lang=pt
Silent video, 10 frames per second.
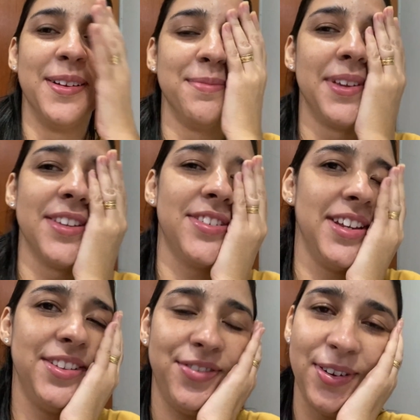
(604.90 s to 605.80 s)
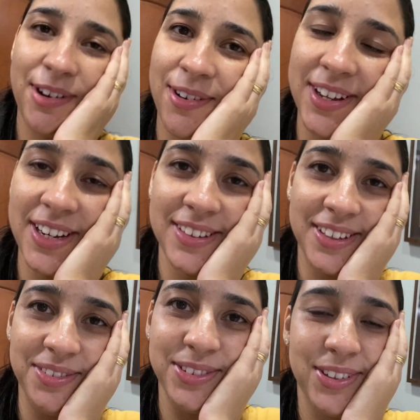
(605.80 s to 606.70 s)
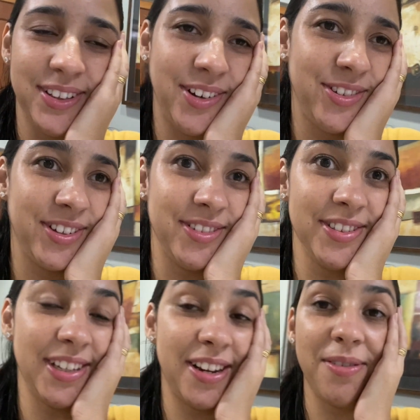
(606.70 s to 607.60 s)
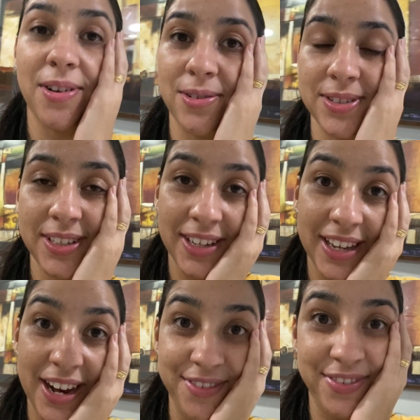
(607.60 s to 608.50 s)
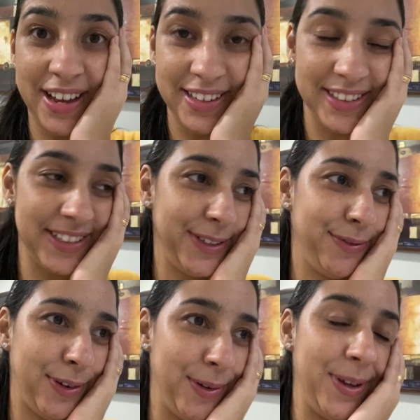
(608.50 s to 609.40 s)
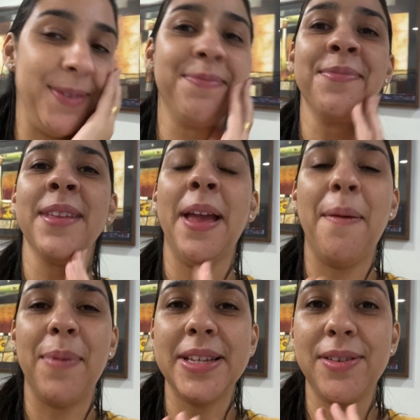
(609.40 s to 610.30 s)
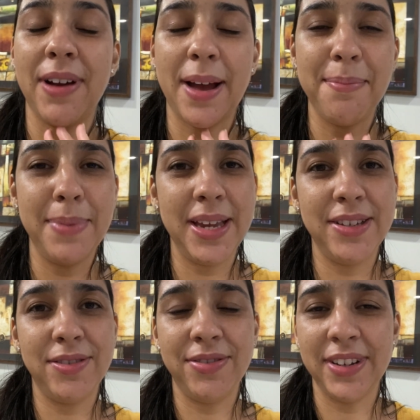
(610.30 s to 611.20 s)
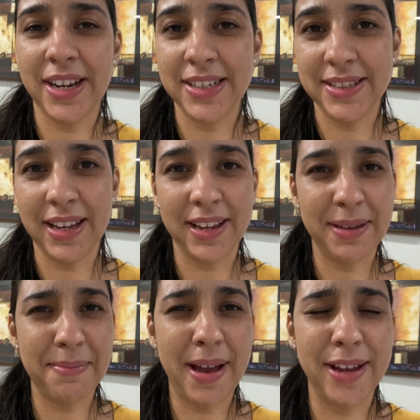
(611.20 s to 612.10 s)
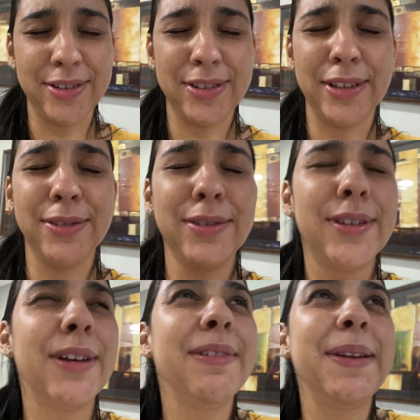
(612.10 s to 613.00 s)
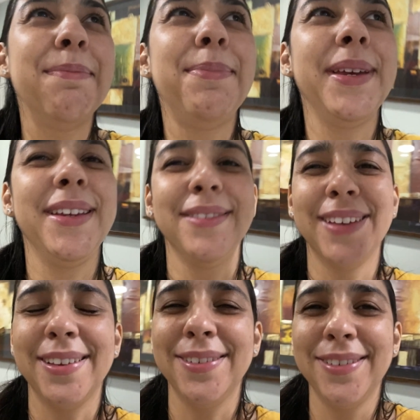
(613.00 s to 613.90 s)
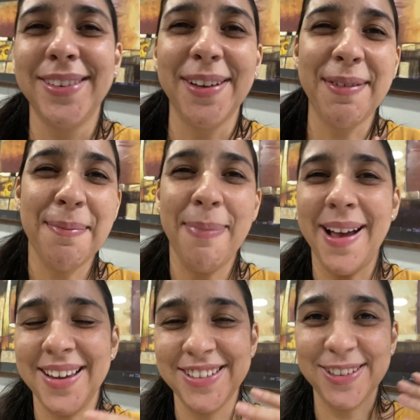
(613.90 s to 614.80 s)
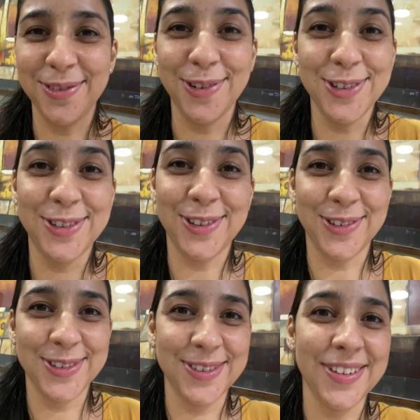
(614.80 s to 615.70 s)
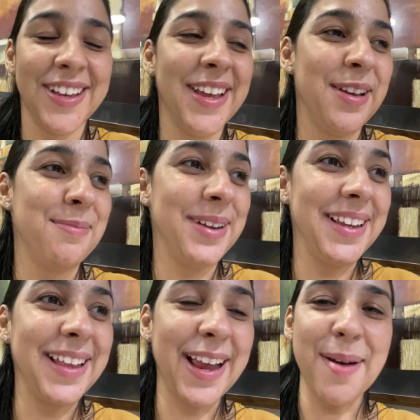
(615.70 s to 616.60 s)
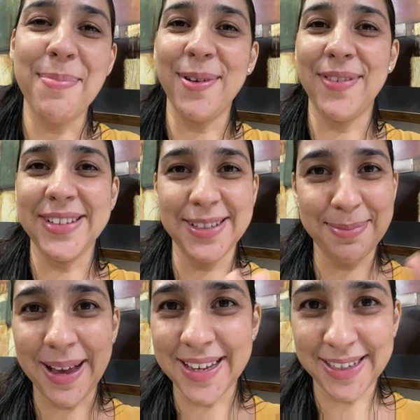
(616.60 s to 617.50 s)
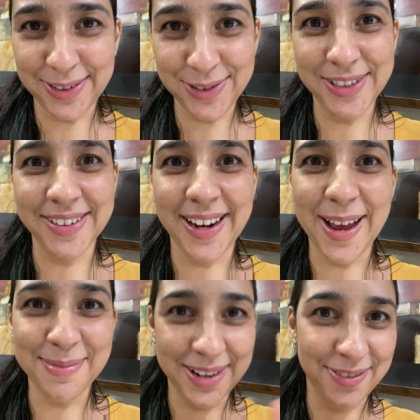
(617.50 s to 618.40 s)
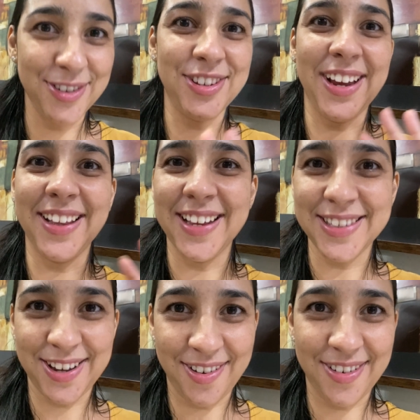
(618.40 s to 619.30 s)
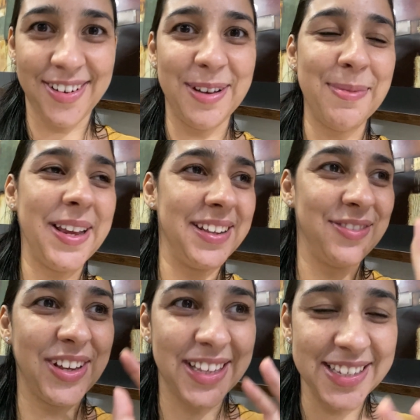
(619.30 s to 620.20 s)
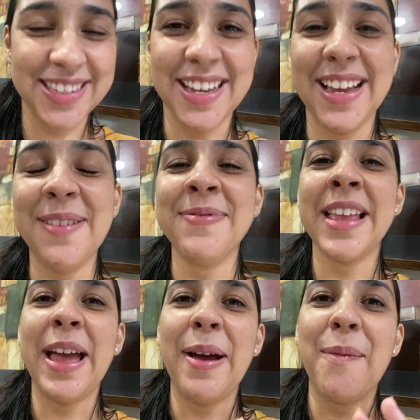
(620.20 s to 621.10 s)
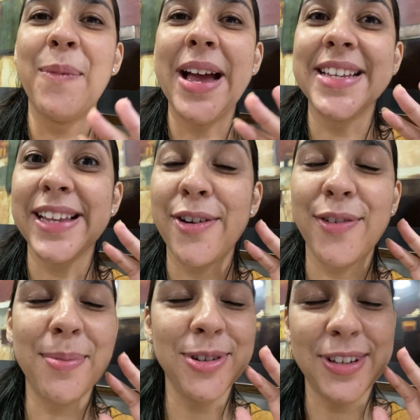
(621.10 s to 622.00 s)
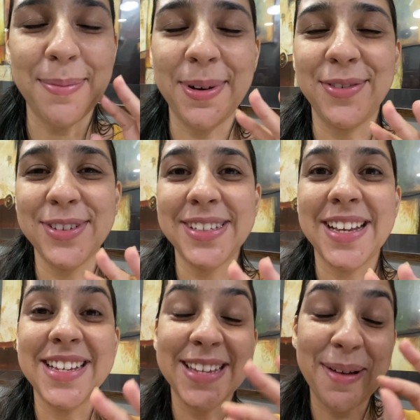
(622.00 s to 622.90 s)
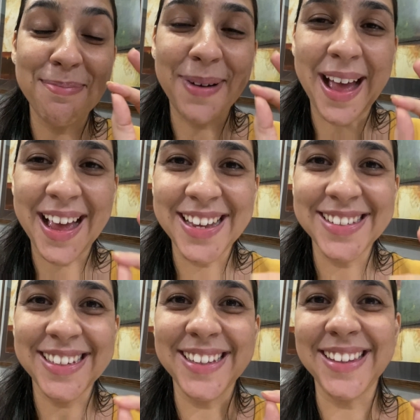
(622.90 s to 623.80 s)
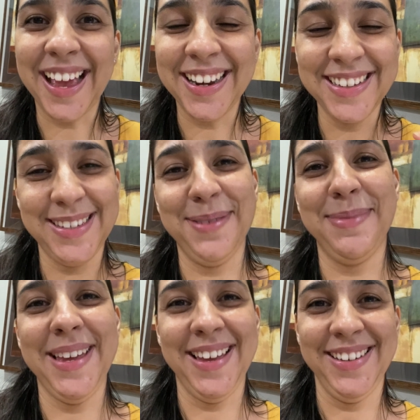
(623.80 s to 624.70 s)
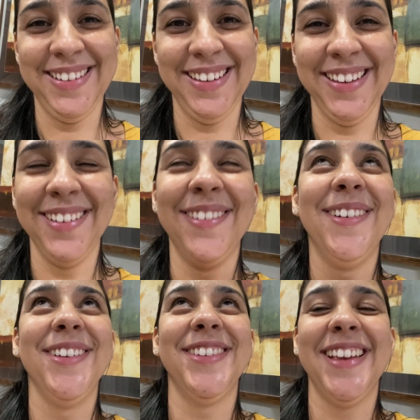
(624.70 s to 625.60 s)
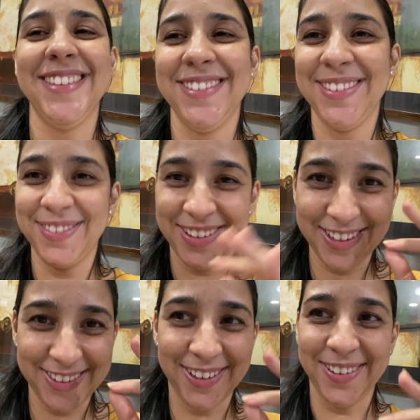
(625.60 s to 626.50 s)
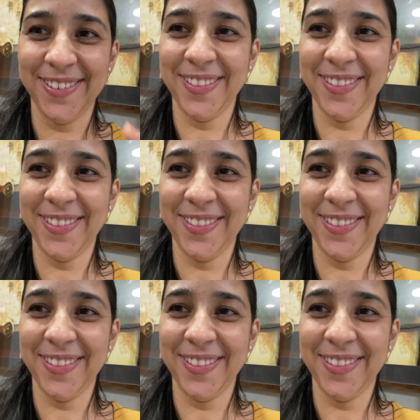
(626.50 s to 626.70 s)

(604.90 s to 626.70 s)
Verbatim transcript: Minha gente, foi uma correria tão doida hoje que eu não sei nem o que eu consegui gravar desse vlog. Mas eu acabei de finalizar aqui embaixo. Tá tudo tão limpinho, tá tudo tão em paz, tão gostoso. Pena que daqui a pouco vai se esbagaçar tudinho, né? Que as meninas vão chegar da escola, o marido vai descer. Mas eu vou mostrar para vocês a paz que tá nesse ambiente. Ô, oh, Jesus, veja só.